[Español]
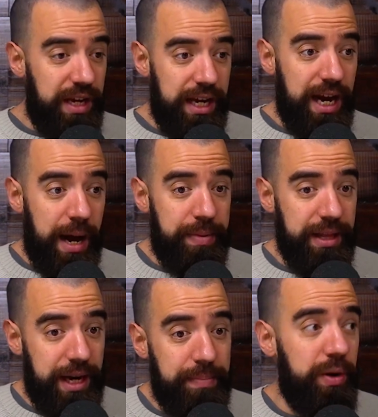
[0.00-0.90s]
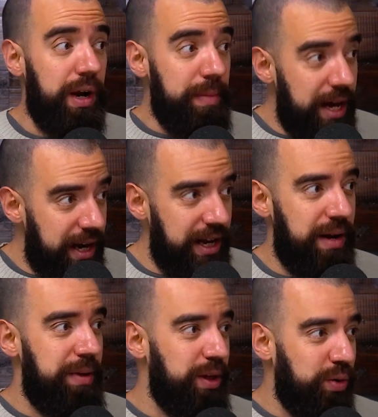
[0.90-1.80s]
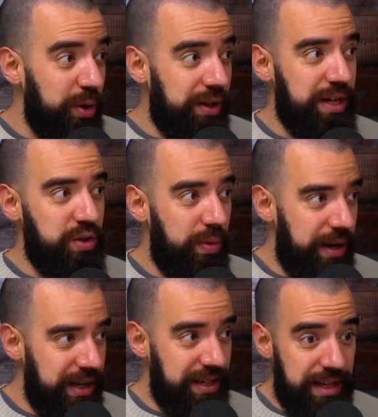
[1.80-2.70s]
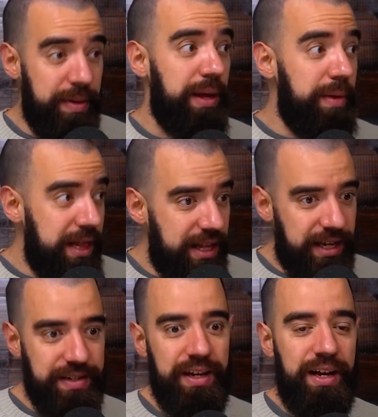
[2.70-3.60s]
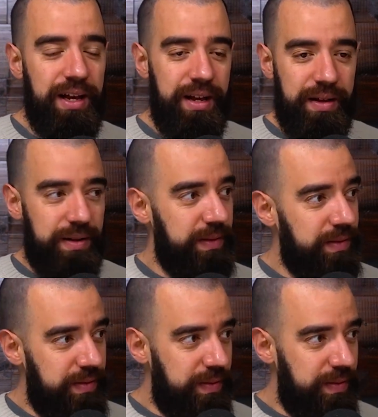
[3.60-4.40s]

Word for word: sería aprender a programar, en el medio tuve otra sobre sistemas de ventas. Sí, y, eso